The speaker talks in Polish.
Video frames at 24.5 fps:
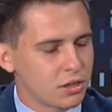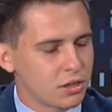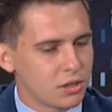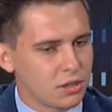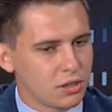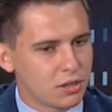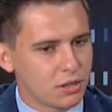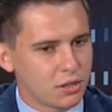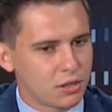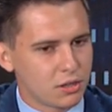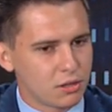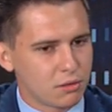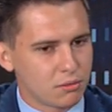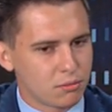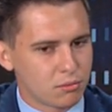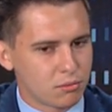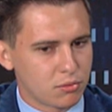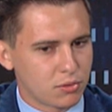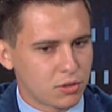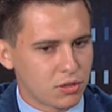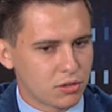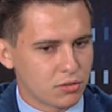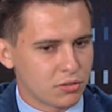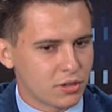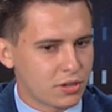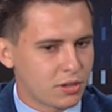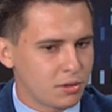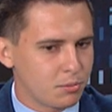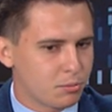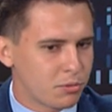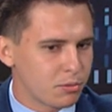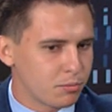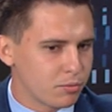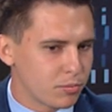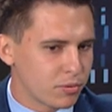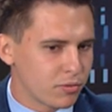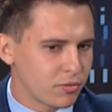i jeżeli
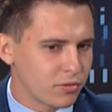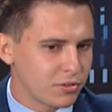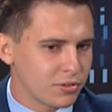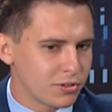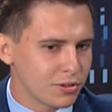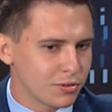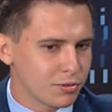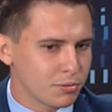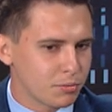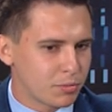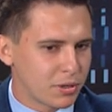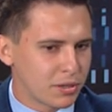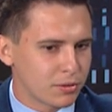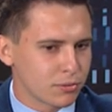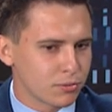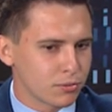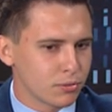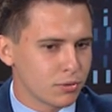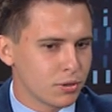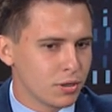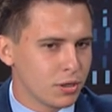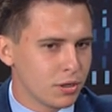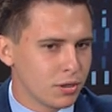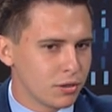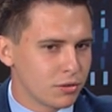bym powiedział panu,